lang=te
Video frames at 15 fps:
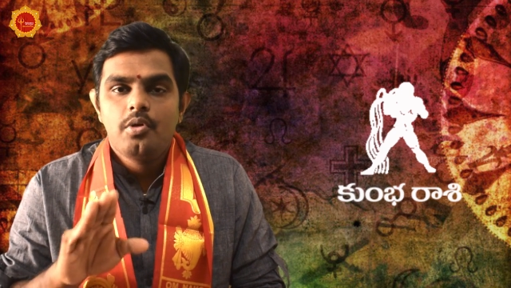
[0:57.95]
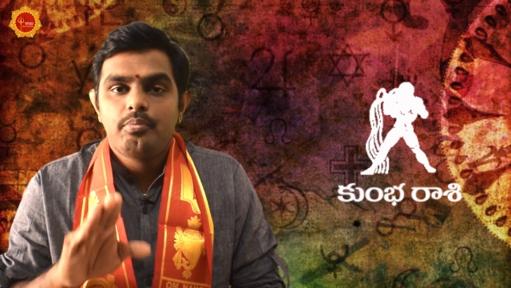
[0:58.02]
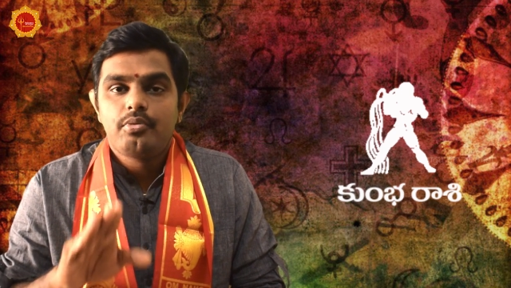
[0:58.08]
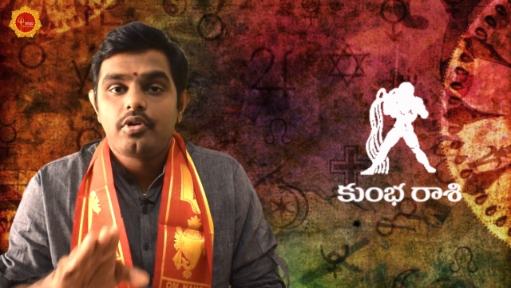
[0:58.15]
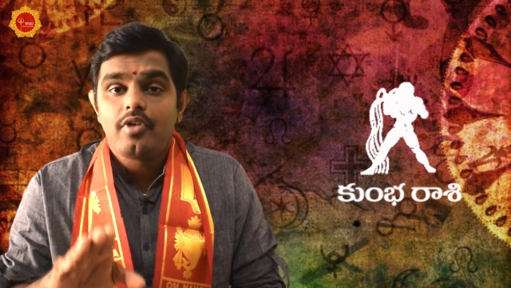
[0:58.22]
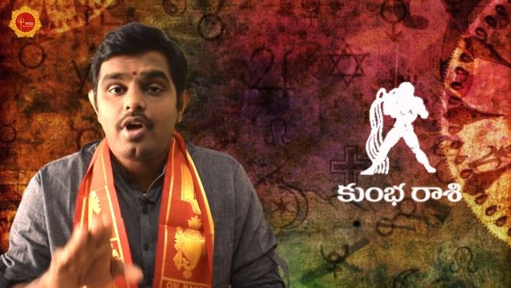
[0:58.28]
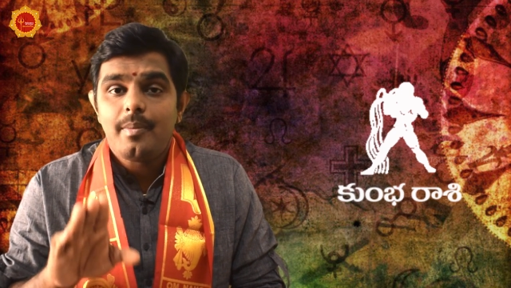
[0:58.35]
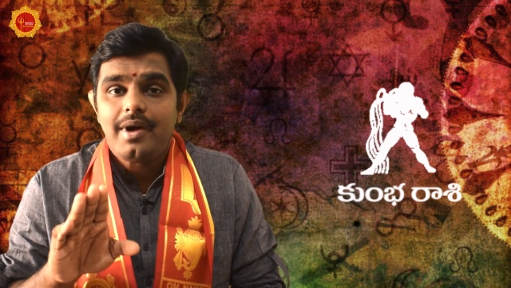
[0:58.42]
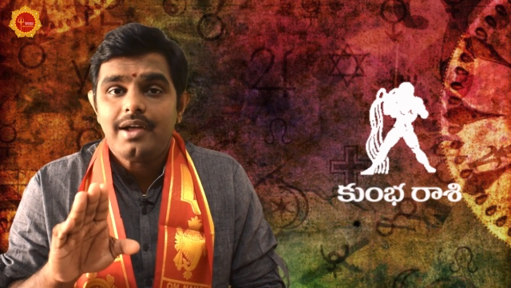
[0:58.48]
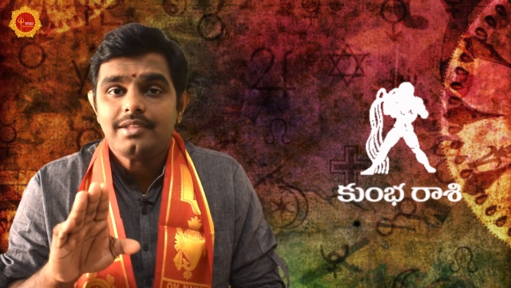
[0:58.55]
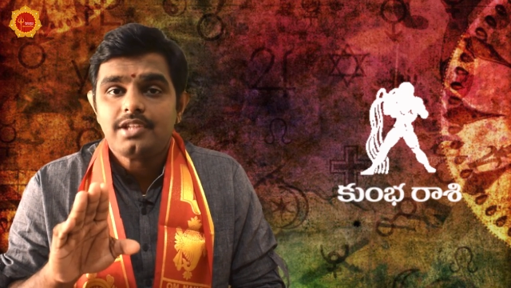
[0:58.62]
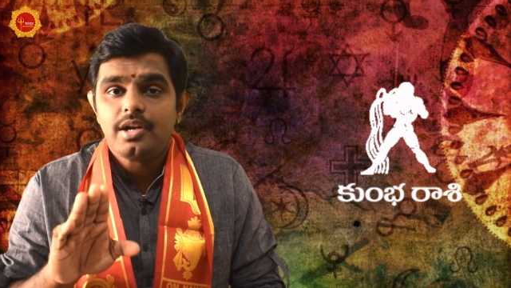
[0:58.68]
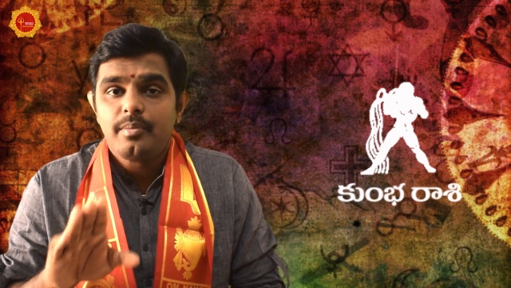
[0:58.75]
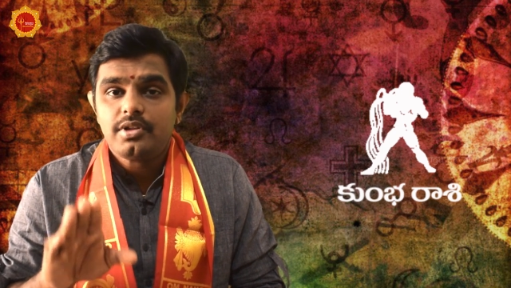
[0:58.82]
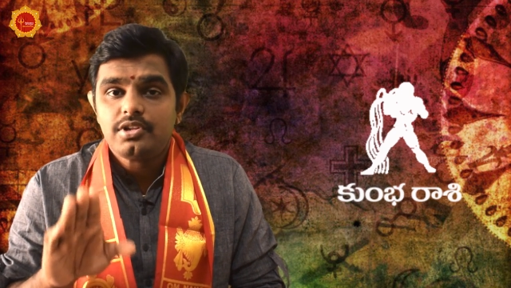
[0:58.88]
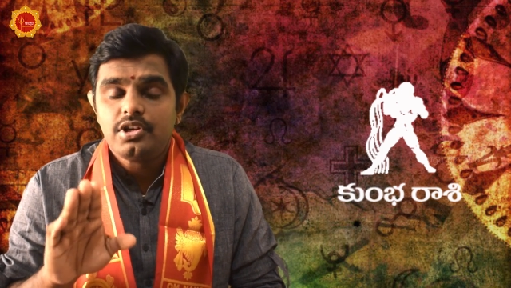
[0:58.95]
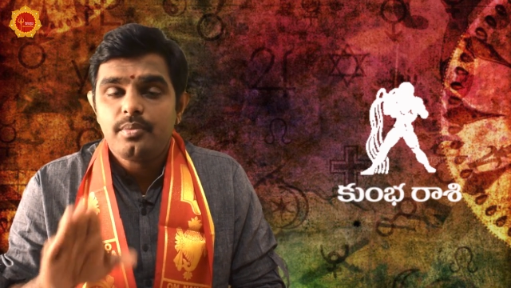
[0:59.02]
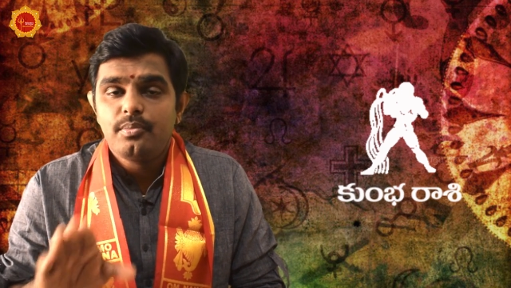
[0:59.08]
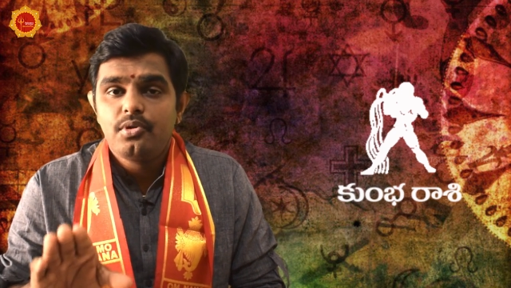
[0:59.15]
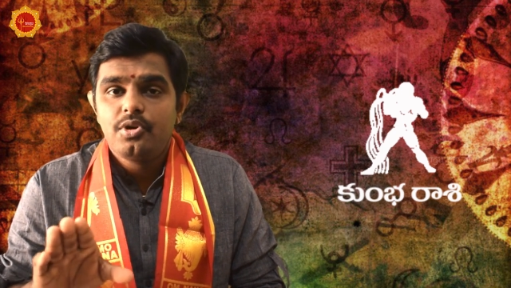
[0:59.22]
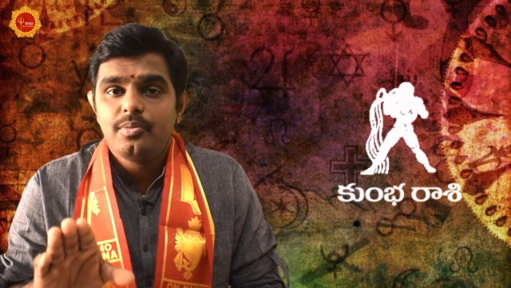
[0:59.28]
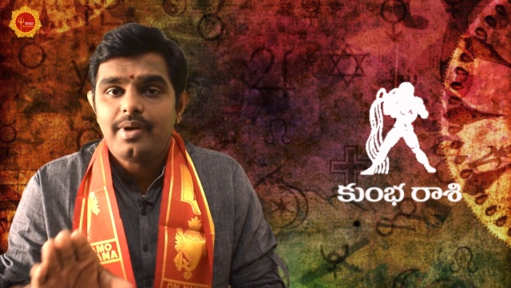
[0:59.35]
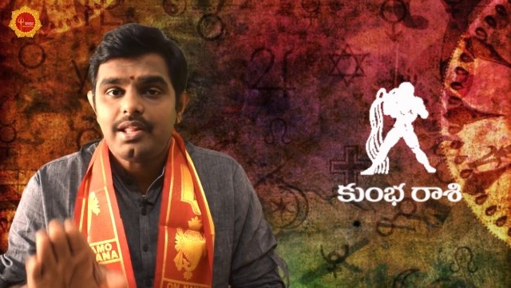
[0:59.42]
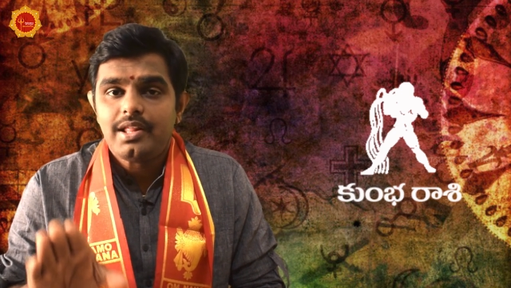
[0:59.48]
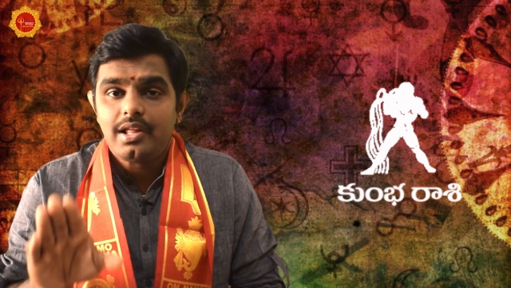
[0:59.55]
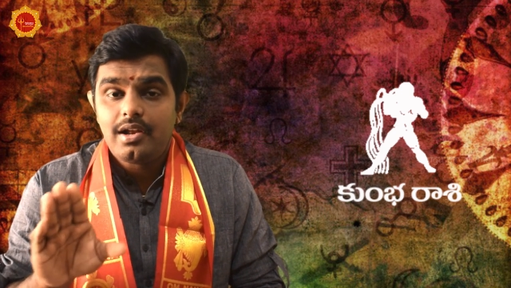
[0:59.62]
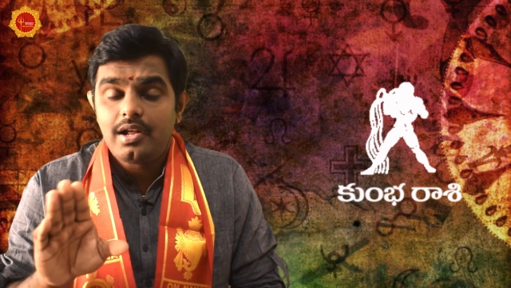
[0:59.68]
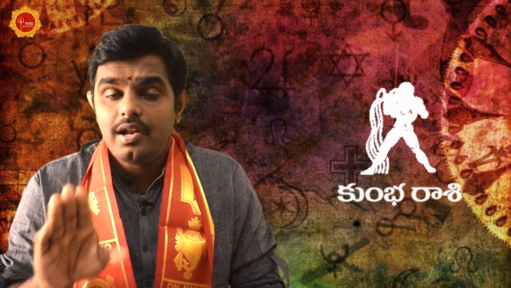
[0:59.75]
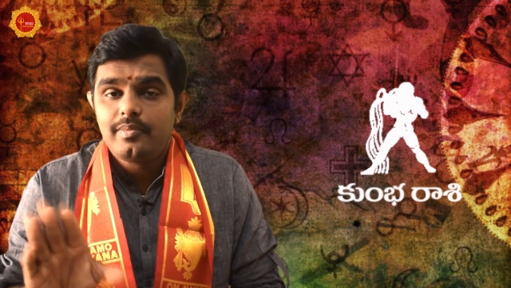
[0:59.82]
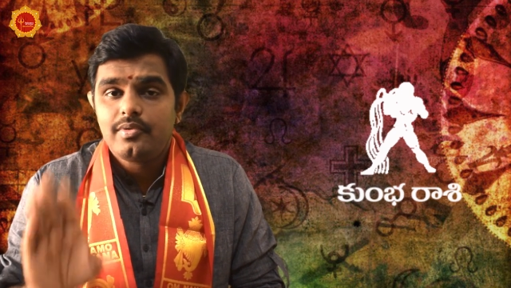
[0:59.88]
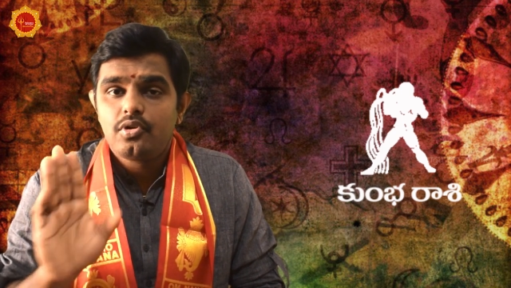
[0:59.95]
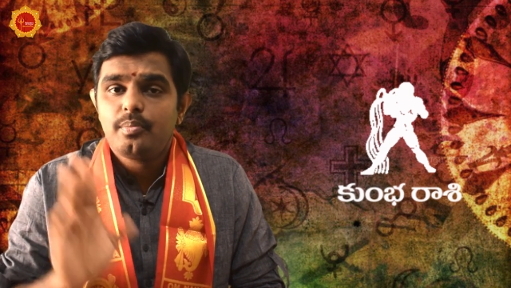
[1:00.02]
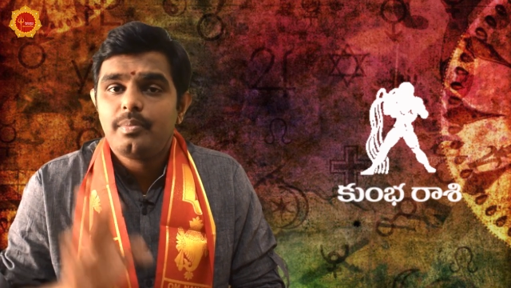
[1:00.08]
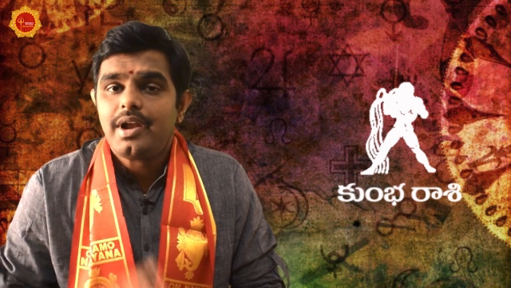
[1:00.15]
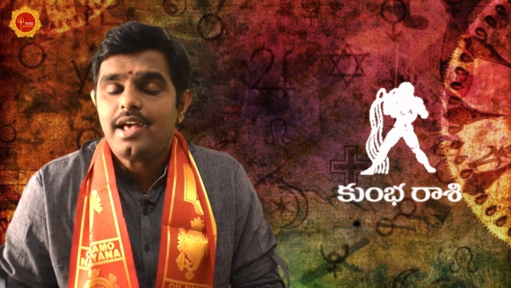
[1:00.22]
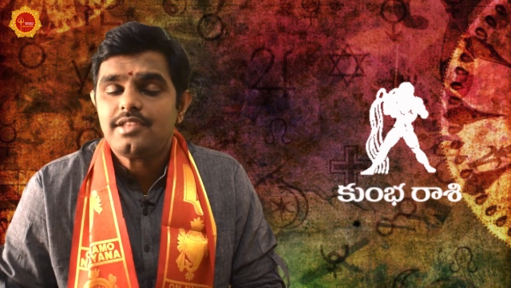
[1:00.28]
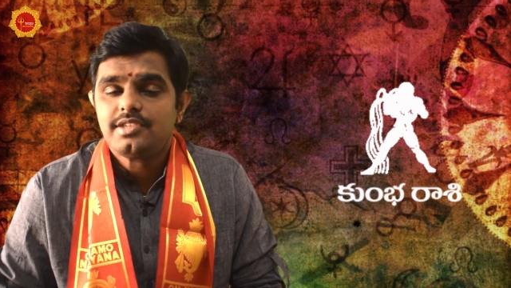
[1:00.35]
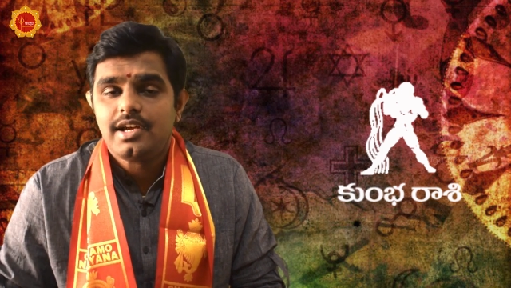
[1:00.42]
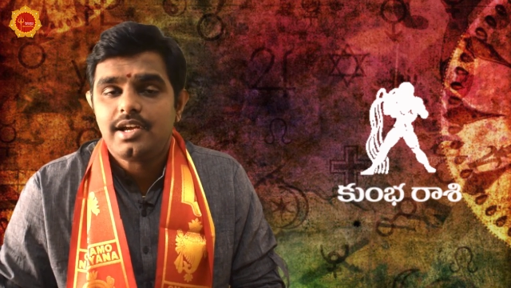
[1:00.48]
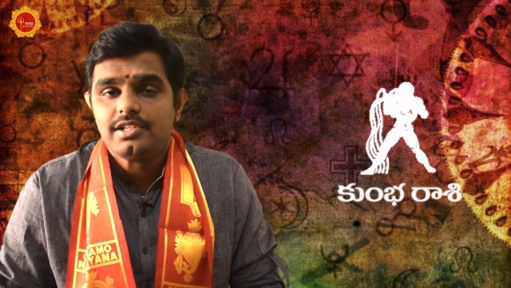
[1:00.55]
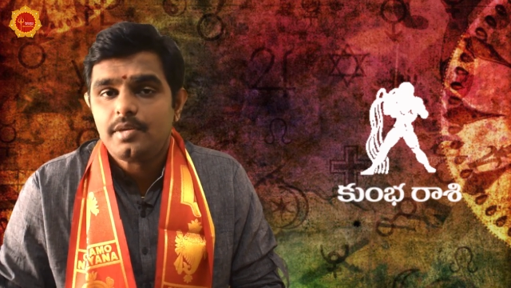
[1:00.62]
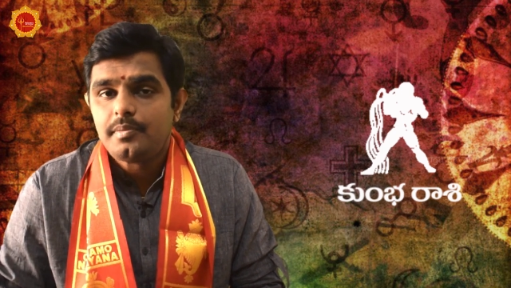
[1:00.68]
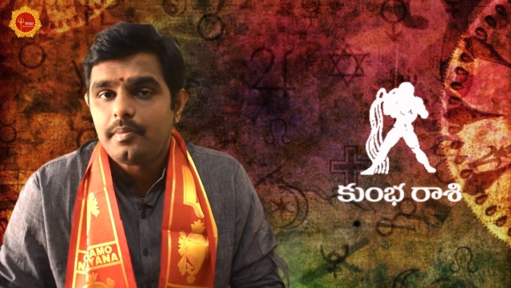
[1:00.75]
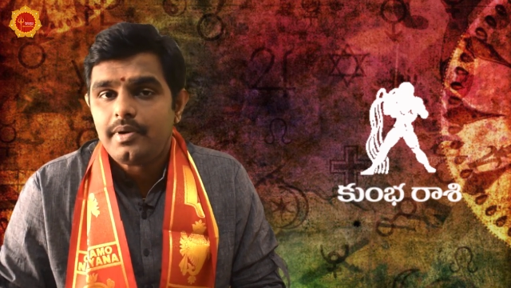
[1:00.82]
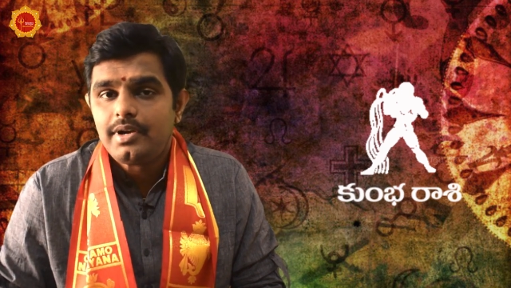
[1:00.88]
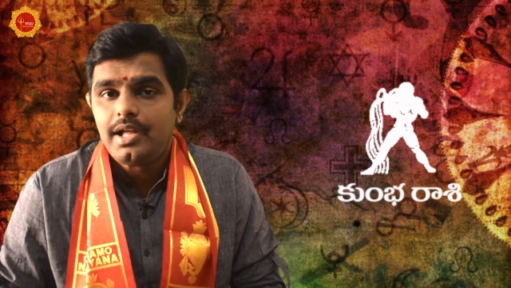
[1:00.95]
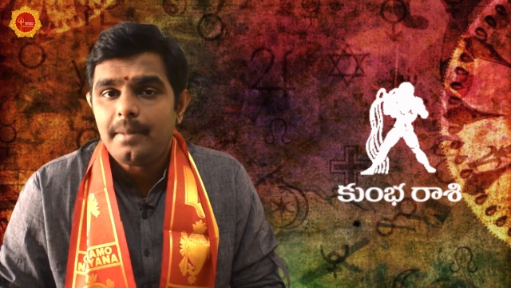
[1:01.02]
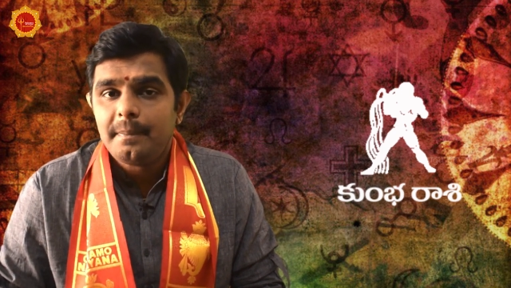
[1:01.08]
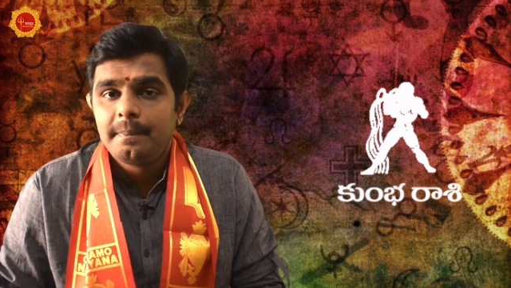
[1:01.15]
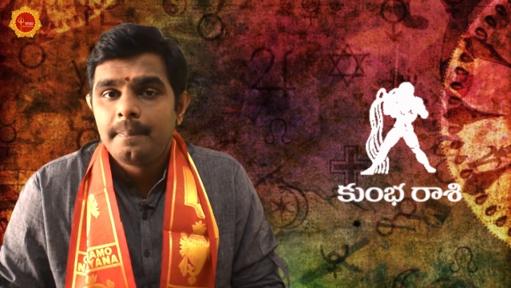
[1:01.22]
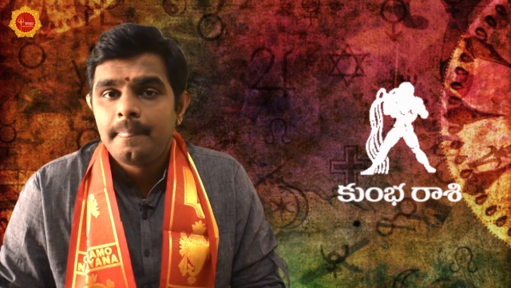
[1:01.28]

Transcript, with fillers: పూర్వభాద్ర మొదటి మూడు పాదాలు కలిపి కుంభరాశిగా చెప్పబడ్డాయి